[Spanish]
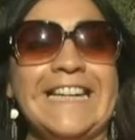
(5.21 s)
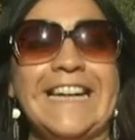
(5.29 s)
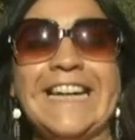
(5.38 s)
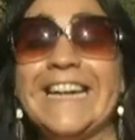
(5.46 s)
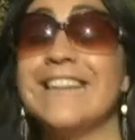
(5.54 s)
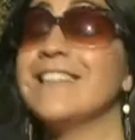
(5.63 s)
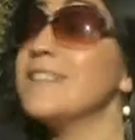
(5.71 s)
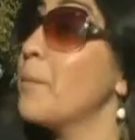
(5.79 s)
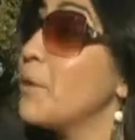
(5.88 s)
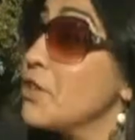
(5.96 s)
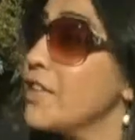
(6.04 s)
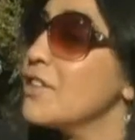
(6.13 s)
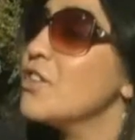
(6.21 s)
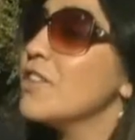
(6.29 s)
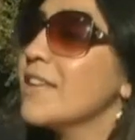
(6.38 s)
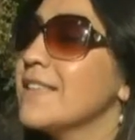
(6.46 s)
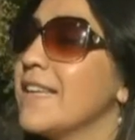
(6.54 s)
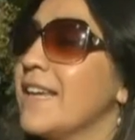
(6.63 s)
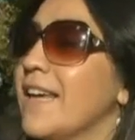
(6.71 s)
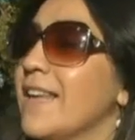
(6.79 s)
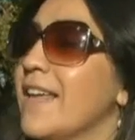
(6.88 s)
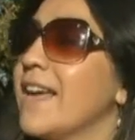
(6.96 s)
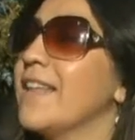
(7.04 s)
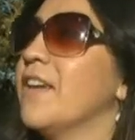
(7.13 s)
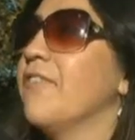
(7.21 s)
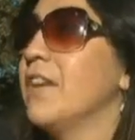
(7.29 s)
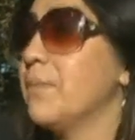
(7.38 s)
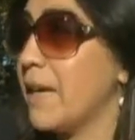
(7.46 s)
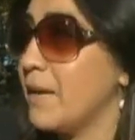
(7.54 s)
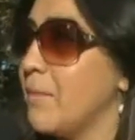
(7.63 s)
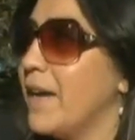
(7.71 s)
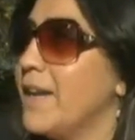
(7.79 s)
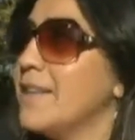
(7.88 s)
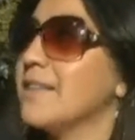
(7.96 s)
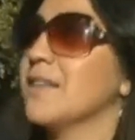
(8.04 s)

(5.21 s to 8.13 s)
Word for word: eh, y este proyecto nace de la idea de Felipe Jiménez,